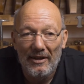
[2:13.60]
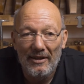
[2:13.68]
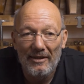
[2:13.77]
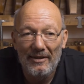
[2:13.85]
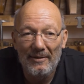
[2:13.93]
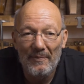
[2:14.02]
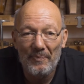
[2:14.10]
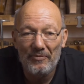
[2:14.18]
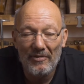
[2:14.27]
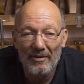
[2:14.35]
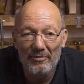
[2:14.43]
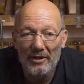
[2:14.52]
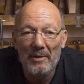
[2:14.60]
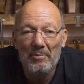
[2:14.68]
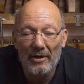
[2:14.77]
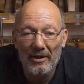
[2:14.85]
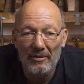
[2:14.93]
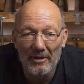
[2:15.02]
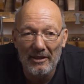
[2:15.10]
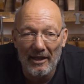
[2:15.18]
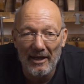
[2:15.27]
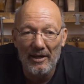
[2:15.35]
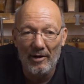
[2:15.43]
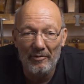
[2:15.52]
ähm, von dem brauche ich gar nicht
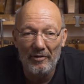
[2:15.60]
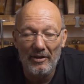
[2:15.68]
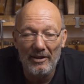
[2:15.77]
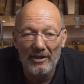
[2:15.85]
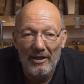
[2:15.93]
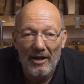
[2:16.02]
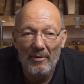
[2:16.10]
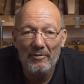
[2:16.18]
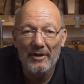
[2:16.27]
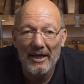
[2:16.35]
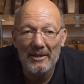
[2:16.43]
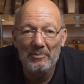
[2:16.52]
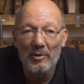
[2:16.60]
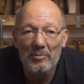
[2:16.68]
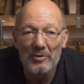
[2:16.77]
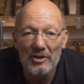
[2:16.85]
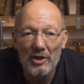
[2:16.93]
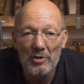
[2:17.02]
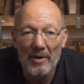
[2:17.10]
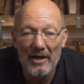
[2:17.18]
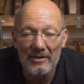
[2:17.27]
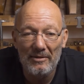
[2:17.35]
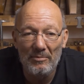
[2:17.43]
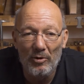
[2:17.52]
rein anfangen. Aber vielleicht machen wir uns den
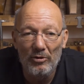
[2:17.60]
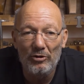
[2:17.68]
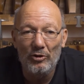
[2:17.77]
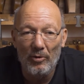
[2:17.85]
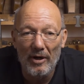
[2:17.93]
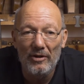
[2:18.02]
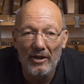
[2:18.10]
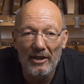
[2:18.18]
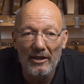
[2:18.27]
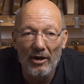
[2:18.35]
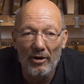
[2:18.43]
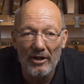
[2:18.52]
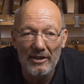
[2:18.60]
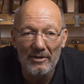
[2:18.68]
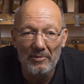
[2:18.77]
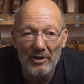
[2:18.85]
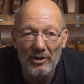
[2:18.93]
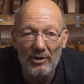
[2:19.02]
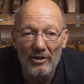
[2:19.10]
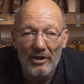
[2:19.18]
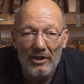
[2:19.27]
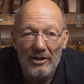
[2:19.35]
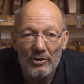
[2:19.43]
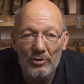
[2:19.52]
Spaß und machen da noch ein genaueres Video
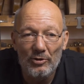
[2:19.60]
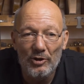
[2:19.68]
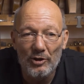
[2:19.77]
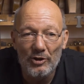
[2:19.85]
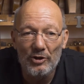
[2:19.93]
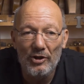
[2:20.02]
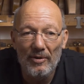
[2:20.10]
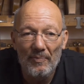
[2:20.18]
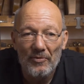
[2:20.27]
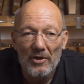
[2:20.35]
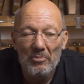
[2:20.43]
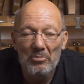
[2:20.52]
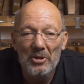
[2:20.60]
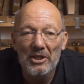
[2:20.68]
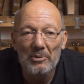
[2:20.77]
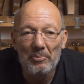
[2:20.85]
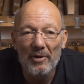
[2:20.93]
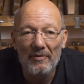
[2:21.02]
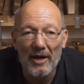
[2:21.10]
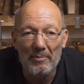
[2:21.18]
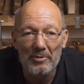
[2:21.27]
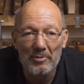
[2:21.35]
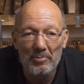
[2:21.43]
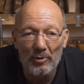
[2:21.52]
zu sozusagen
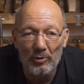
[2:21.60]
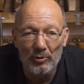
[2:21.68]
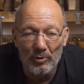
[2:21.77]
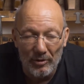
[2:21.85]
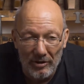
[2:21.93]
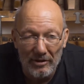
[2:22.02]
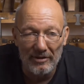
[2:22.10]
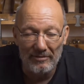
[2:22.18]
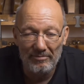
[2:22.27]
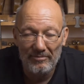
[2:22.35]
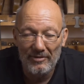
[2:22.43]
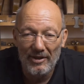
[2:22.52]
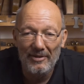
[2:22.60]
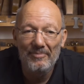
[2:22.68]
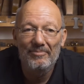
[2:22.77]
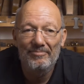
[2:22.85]
Mitbewerbsprodukten. Ja?